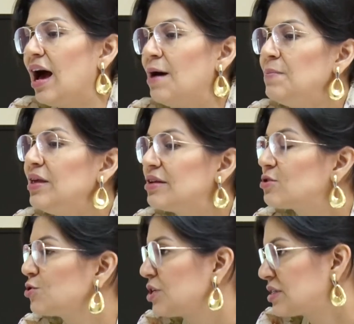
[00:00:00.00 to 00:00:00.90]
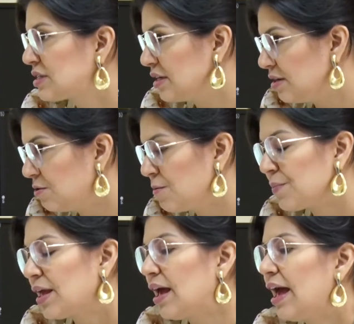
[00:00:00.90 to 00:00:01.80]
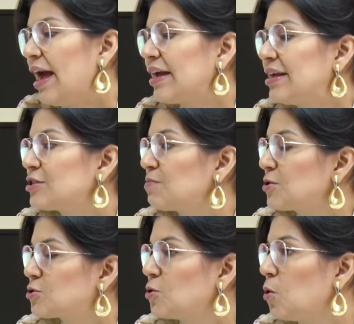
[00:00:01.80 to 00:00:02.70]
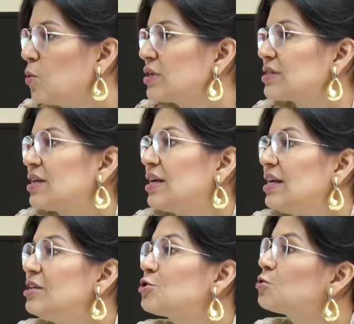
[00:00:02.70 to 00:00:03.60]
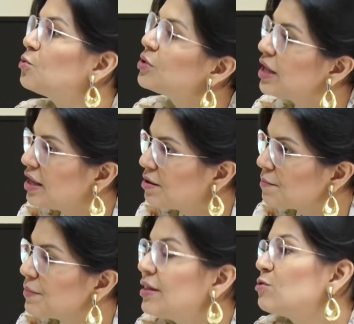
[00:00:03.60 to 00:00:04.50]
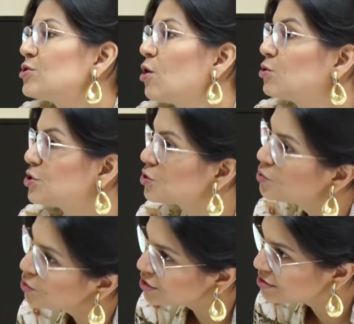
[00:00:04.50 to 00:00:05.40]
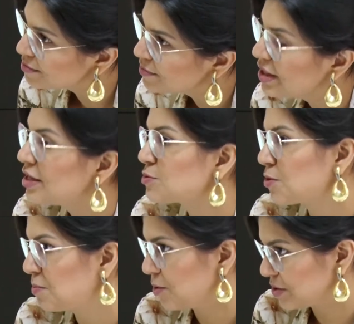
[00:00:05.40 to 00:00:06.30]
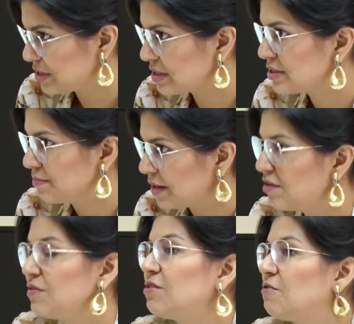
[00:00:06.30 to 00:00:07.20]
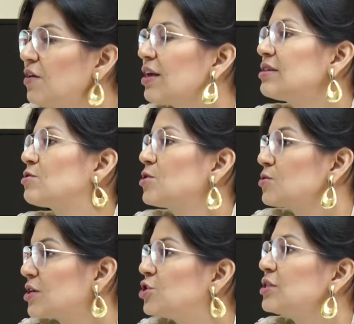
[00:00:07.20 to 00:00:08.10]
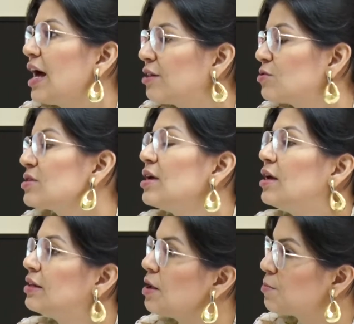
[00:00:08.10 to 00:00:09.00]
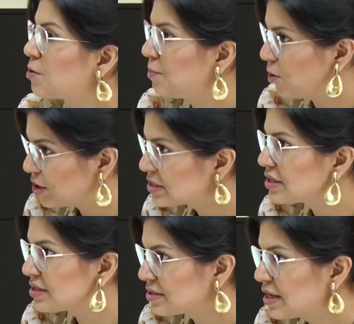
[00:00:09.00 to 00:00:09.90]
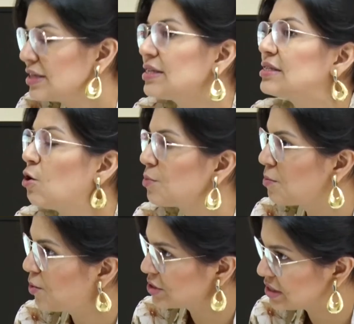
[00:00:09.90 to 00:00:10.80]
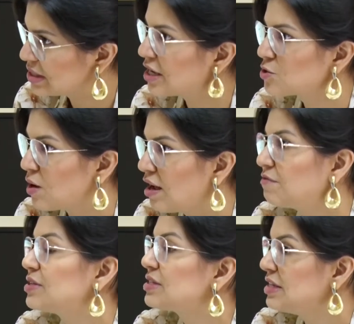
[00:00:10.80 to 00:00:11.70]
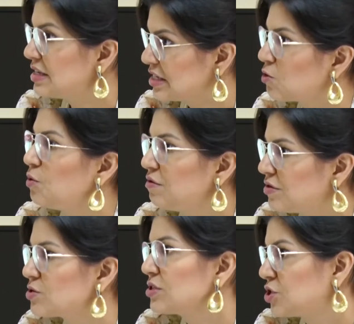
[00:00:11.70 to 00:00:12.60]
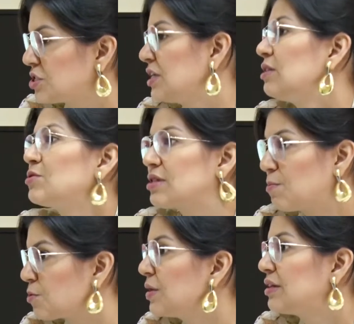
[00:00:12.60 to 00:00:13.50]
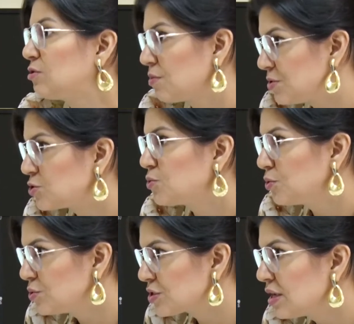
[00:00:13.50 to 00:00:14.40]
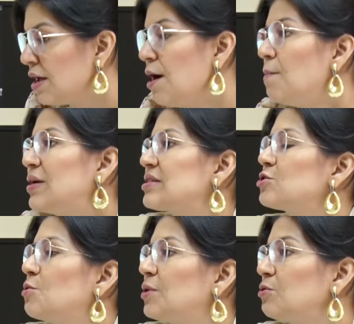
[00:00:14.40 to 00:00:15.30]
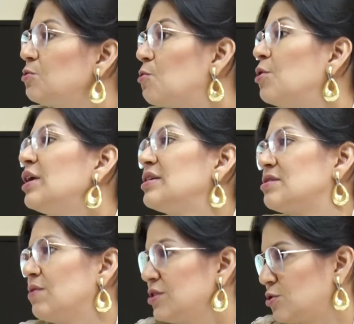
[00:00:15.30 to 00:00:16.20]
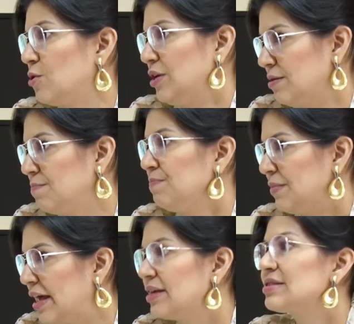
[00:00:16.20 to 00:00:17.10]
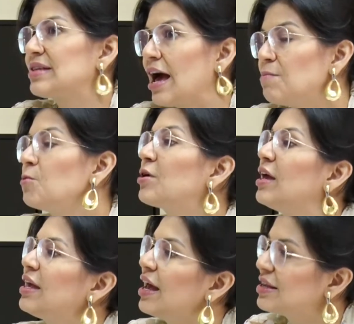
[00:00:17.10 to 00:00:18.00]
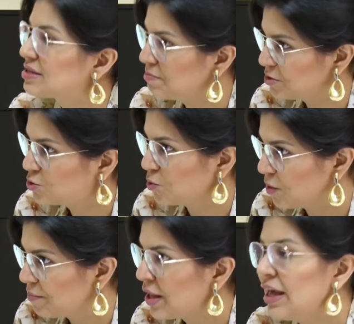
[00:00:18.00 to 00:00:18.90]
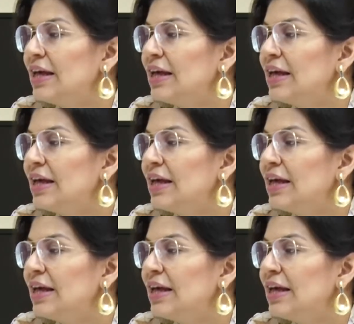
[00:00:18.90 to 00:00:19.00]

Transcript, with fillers: A minha sugestão é que as pessoas estudem não só o discurso e as propostas. Né? Verifiquem se os seus candidatos têm propostas, se são propostas razoáveis e execuíveis, ou seja, se ele não está prometendo absurdos, mas que, sobretudo, conheçam a história. Né? Saibam quem é essa pessoa.